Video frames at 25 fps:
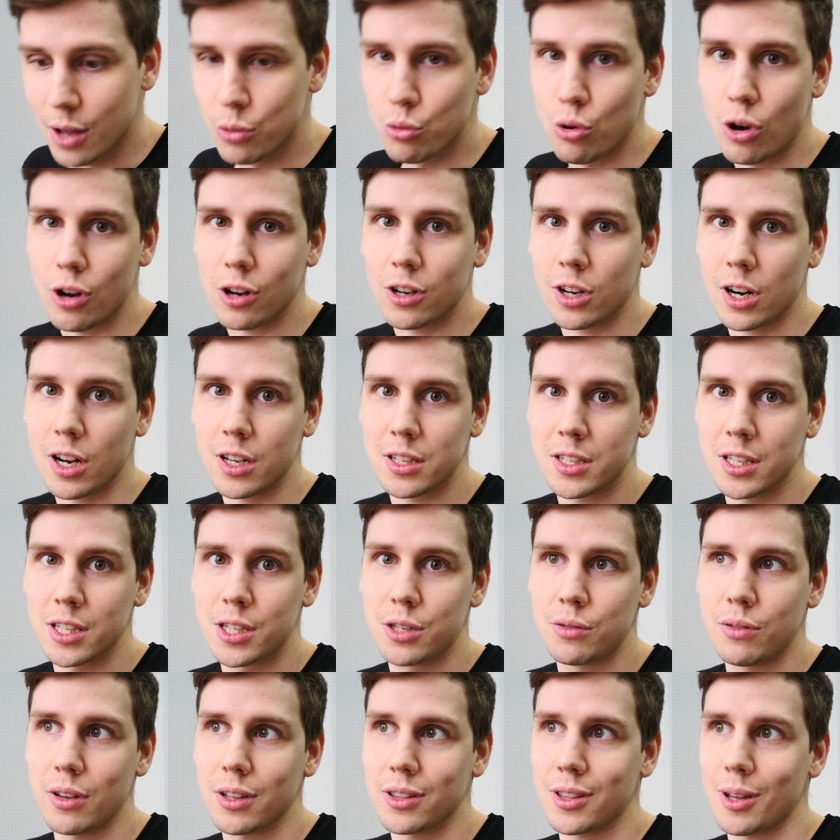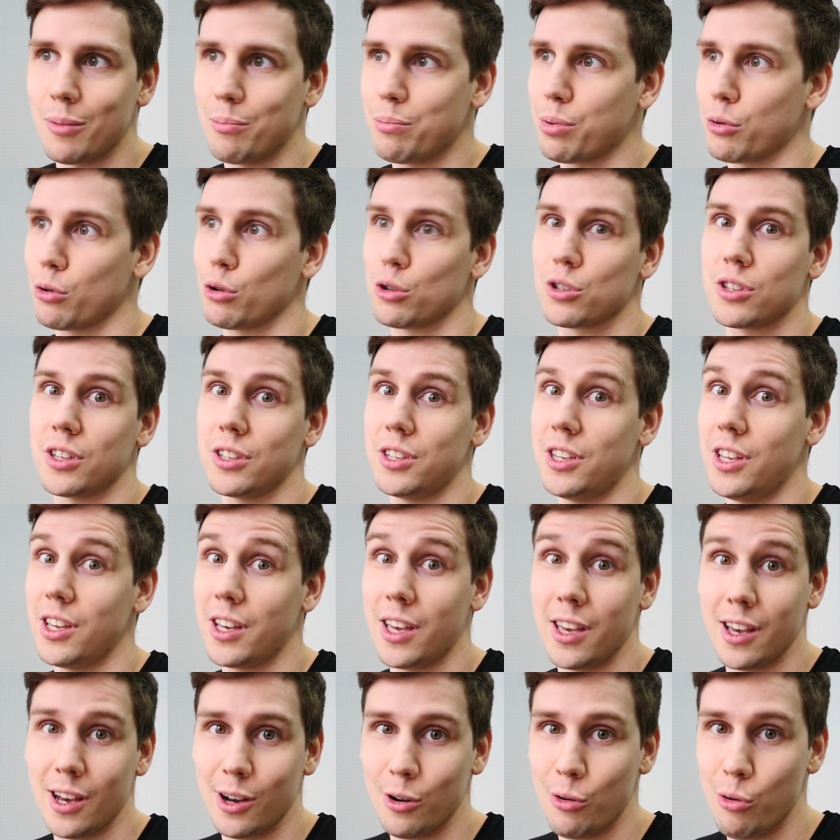Ну, а красный цвет там просто
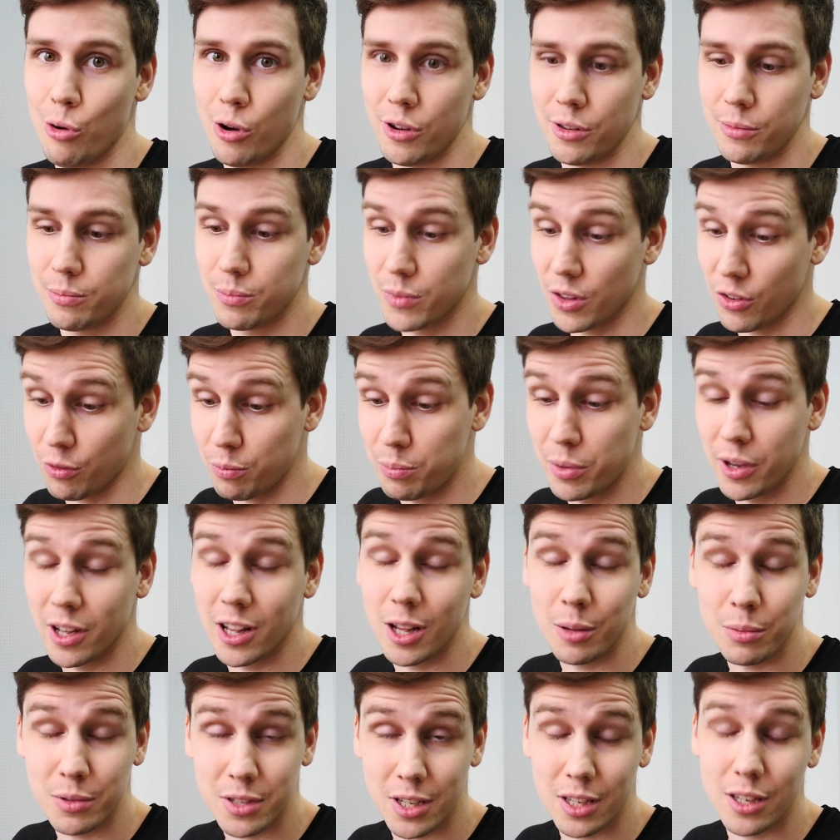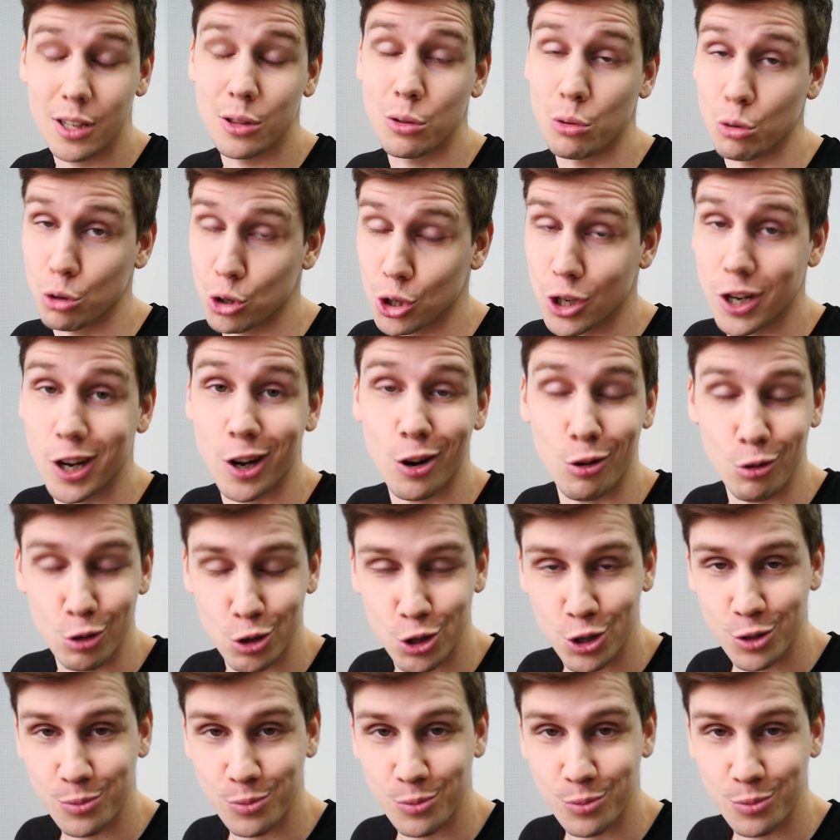дикий огонь. В белом, кстати, тоже хорош.